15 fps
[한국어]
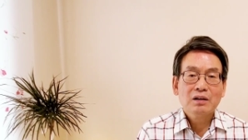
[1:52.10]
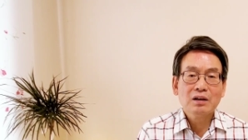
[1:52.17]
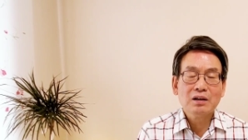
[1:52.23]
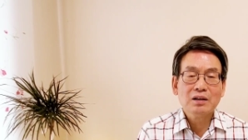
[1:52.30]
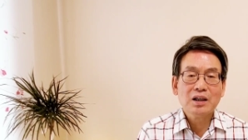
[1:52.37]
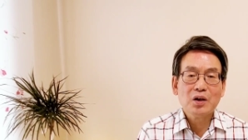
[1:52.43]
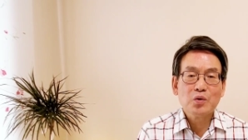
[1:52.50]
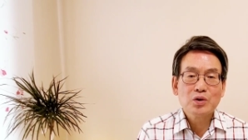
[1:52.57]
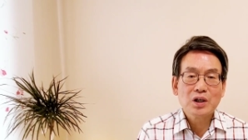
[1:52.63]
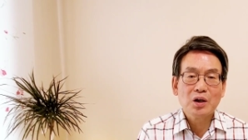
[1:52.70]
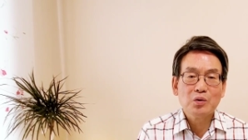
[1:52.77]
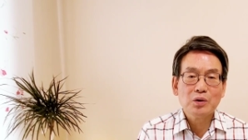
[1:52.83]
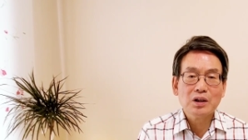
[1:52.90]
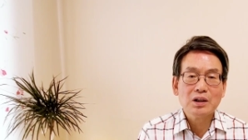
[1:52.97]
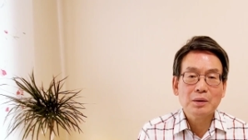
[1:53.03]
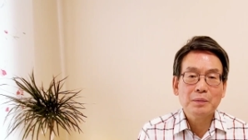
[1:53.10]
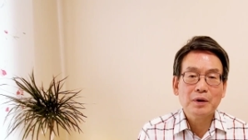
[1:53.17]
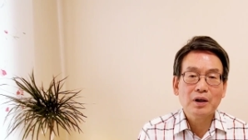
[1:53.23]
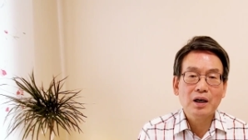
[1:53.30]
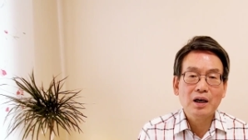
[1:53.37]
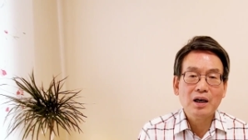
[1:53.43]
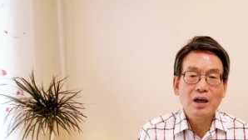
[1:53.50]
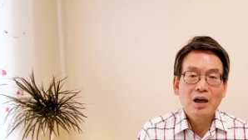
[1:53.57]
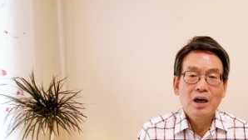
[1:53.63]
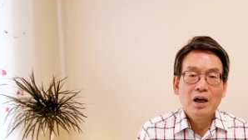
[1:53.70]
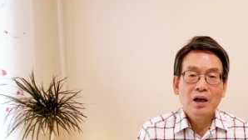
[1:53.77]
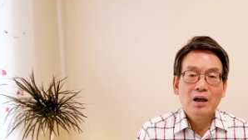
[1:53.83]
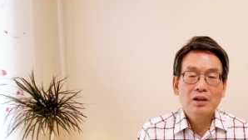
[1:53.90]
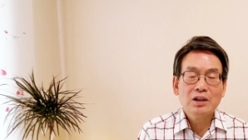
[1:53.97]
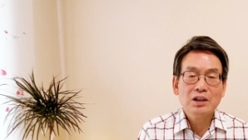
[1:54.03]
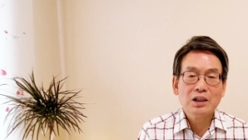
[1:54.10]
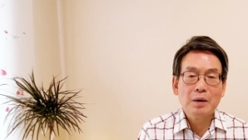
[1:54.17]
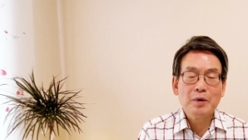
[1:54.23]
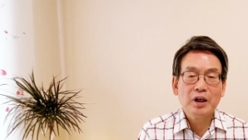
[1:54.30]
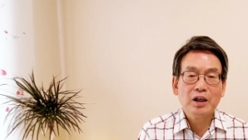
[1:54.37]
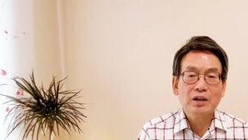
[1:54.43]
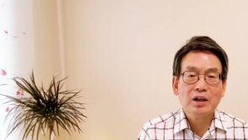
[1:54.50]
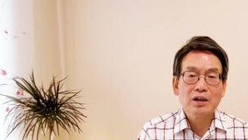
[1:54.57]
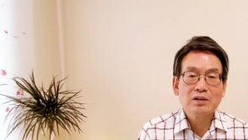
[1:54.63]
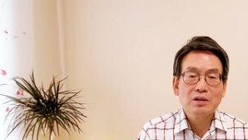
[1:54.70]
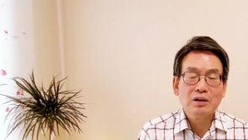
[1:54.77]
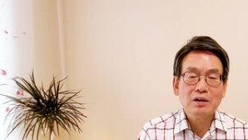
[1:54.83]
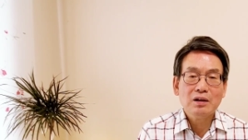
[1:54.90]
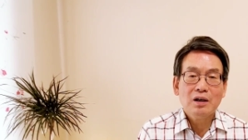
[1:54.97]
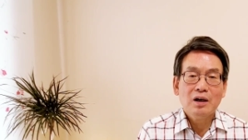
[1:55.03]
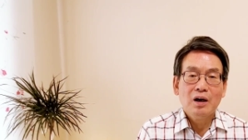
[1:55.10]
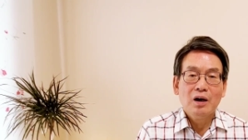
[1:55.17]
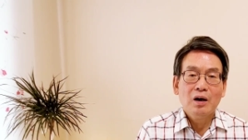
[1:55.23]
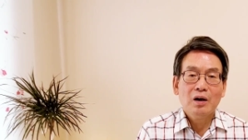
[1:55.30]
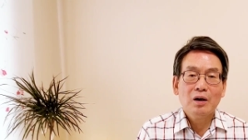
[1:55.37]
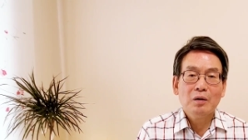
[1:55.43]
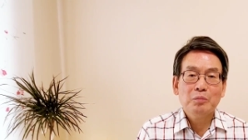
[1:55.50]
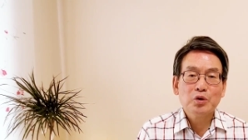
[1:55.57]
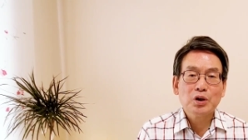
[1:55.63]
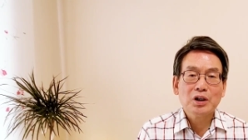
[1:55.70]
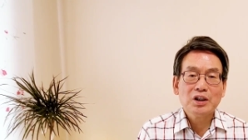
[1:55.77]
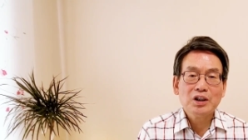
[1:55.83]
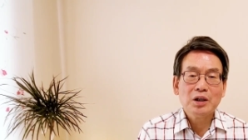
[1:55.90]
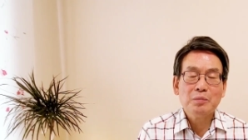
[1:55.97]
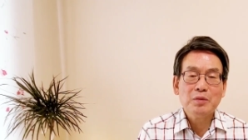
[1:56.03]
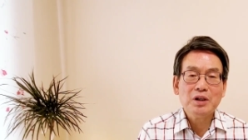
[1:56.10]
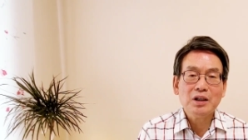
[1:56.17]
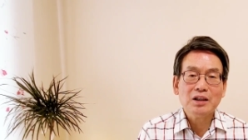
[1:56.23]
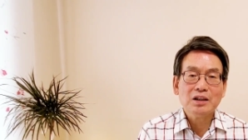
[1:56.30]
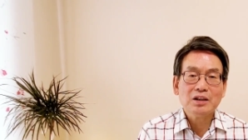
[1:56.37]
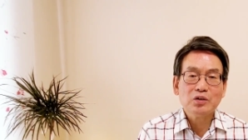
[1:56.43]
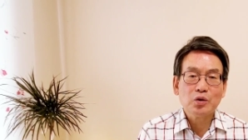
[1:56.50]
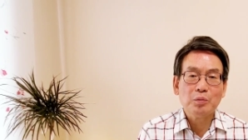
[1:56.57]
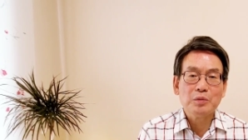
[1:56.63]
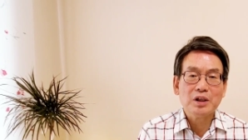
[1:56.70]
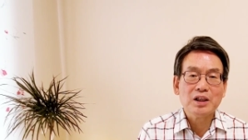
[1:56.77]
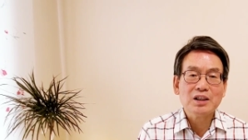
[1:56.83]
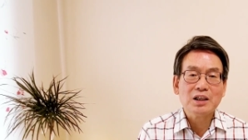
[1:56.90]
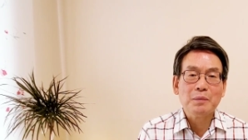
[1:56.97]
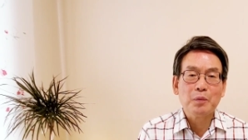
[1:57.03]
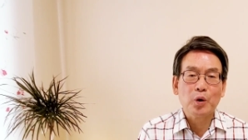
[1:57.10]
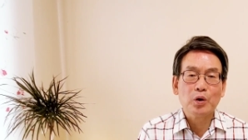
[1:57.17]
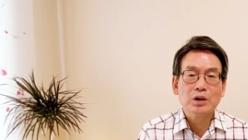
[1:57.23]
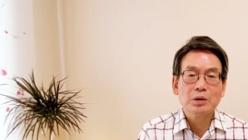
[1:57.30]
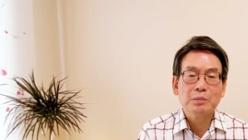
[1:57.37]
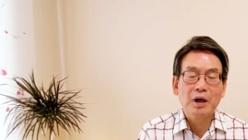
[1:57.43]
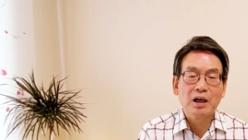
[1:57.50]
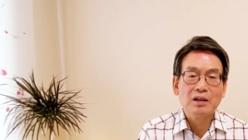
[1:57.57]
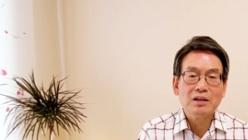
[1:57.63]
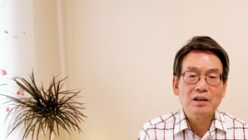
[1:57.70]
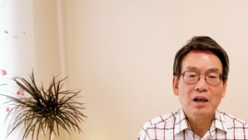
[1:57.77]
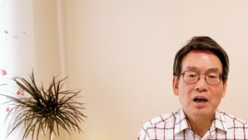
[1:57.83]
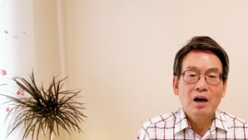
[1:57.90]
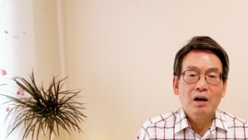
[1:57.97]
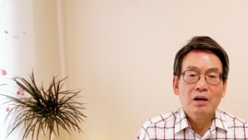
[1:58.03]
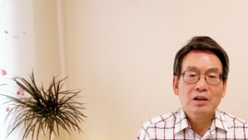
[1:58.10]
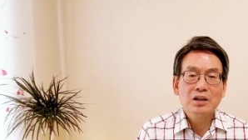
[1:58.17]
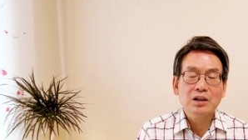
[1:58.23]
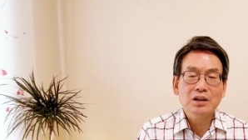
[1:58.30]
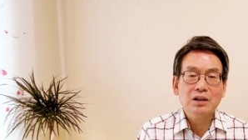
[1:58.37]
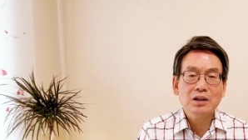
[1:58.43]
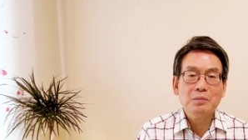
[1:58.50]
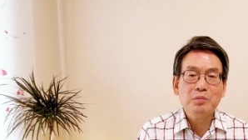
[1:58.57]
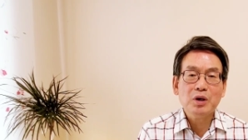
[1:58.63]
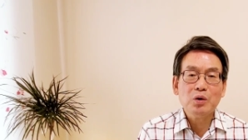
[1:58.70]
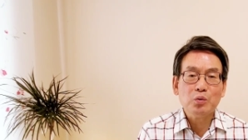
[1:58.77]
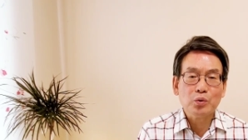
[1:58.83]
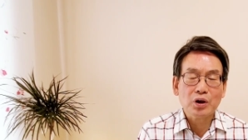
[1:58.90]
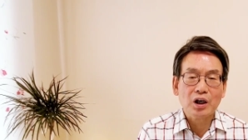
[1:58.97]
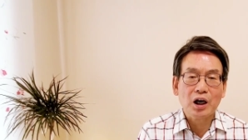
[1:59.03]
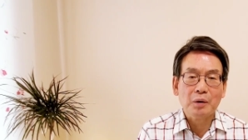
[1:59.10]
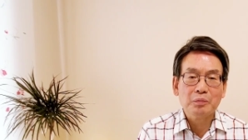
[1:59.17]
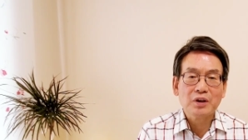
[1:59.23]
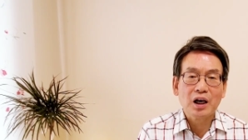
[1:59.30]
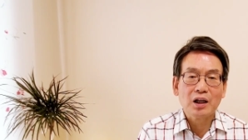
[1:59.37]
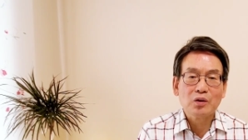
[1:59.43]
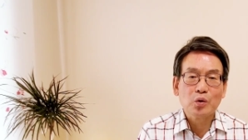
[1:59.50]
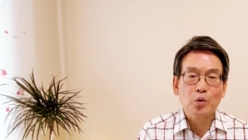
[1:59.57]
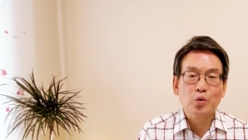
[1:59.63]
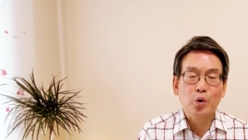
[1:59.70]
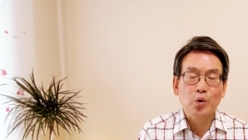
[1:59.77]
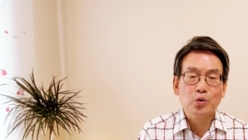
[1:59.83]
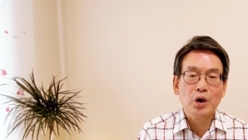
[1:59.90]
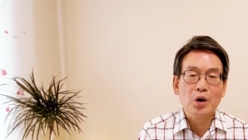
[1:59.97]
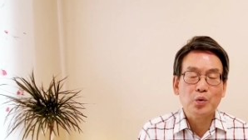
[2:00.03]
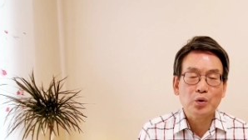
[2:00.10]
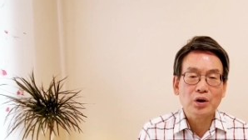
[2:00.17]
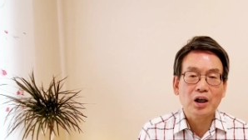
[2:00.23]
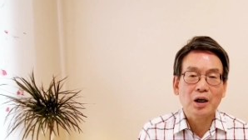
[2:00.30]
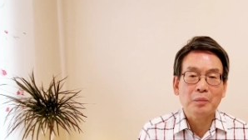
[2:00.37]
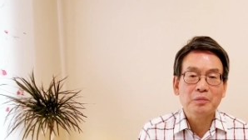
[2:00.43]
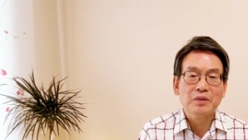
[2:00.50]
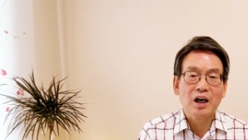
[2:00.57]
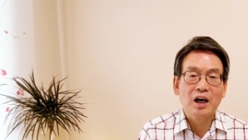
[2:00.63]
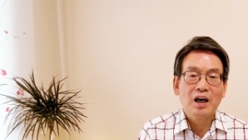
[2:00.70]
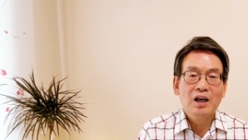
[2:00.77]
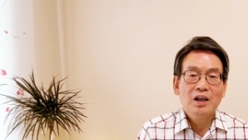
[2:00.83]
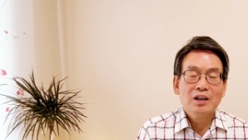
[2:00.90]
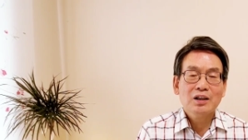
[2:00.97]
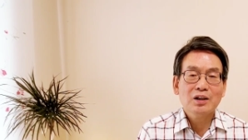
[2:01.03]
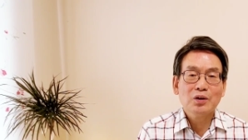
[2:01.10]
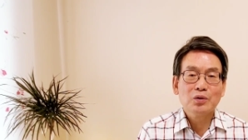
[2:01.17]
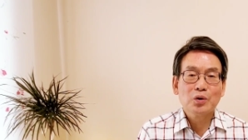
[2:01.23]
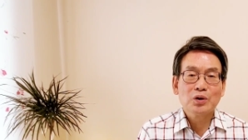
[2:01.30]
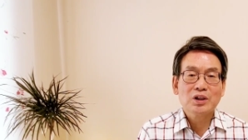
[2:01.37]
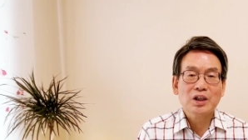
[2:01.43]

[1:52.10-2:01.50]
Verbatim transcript: 그런데 유창훈은 이번에 어, 이재명에 대해서 어, 무슨 혐의는 좀 있어 보이지만은 증거인멸 우려가 없다. 또 도주의 우려가 없다. 그리고